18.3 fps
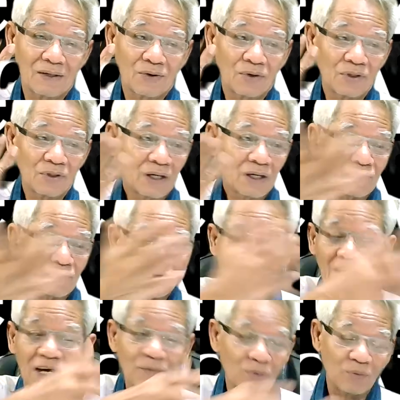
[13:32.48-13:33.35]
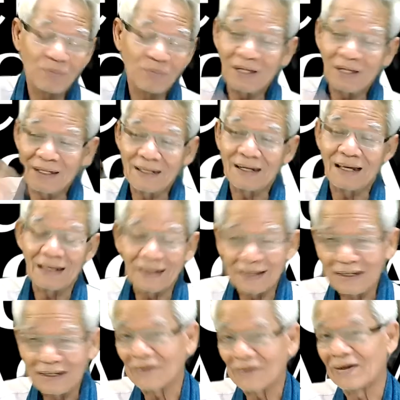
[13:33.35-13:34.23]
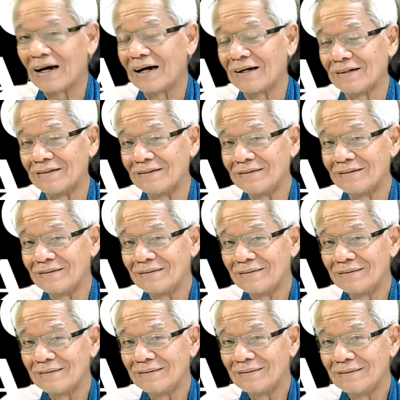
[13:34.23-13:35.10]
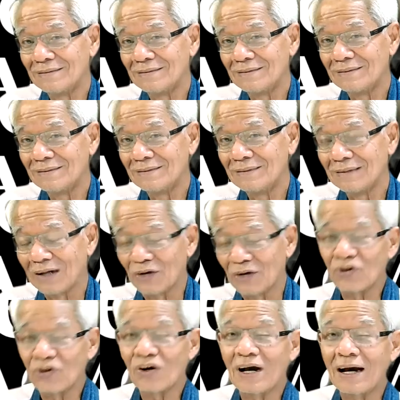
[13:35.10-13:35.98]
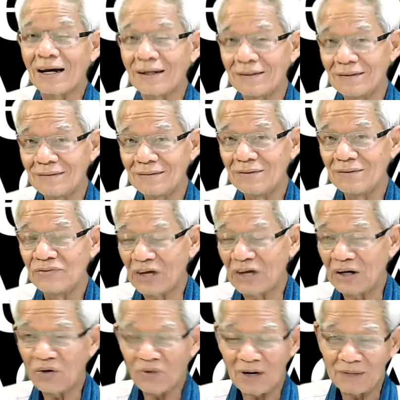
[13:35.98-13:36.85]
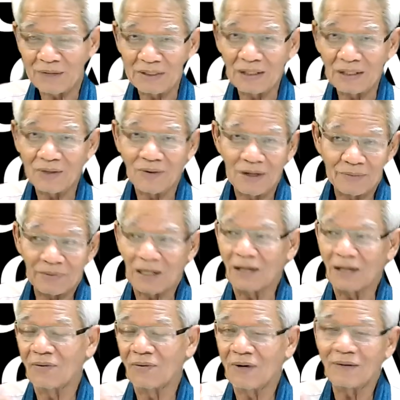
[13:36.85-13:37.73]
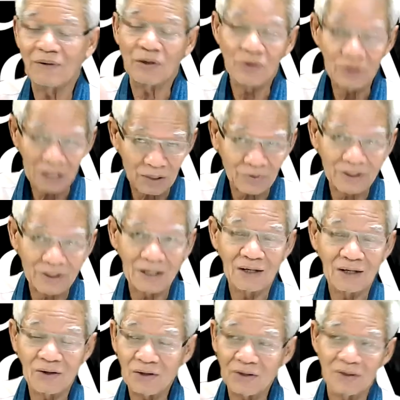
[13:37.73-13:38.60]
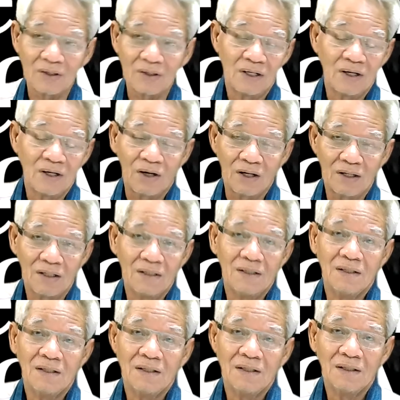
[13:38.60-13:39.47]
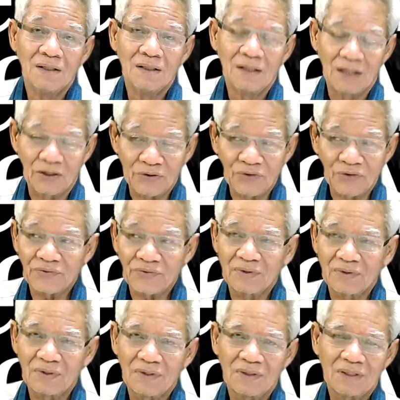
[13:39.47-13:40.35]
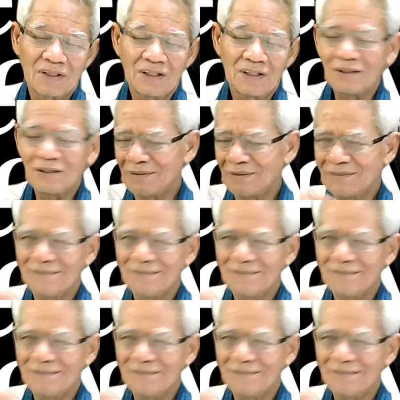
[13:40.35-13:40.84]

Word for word: คนที่เขาต้องการผมมีดีอะไรอย่างนี้ดีกว่าเขาต้องการใช้ความดีความเก่งความอะไรของเราเองเขาก็ เราต้องคือ